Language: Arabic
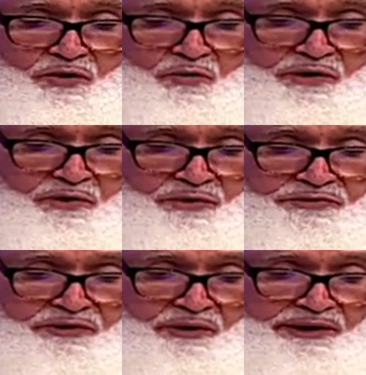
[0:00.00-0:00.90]

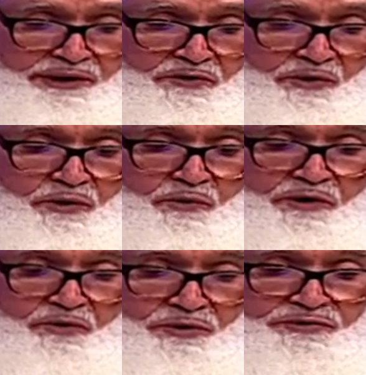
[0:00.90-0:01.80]
ويعطي على,
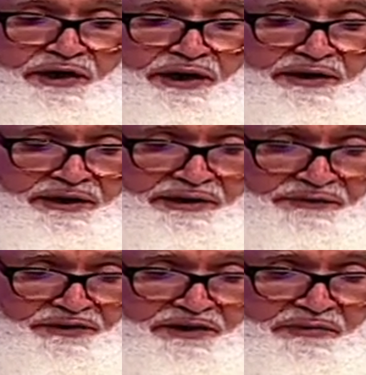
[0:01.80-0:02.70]
ويعطي على
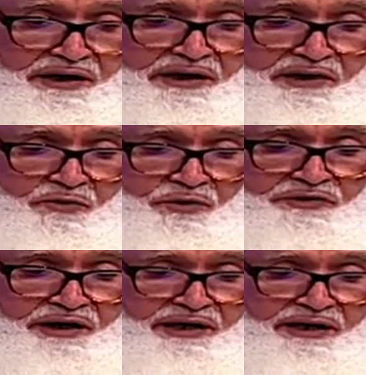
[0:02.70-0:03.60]
الرفق ما لا يعطي
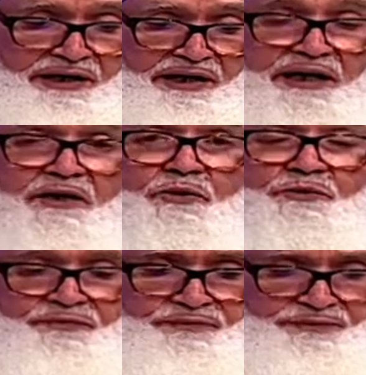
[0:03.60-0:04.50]
على
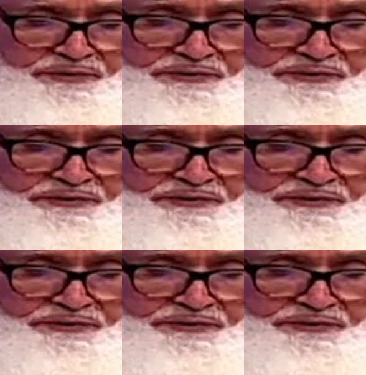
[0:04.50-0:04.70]
العنف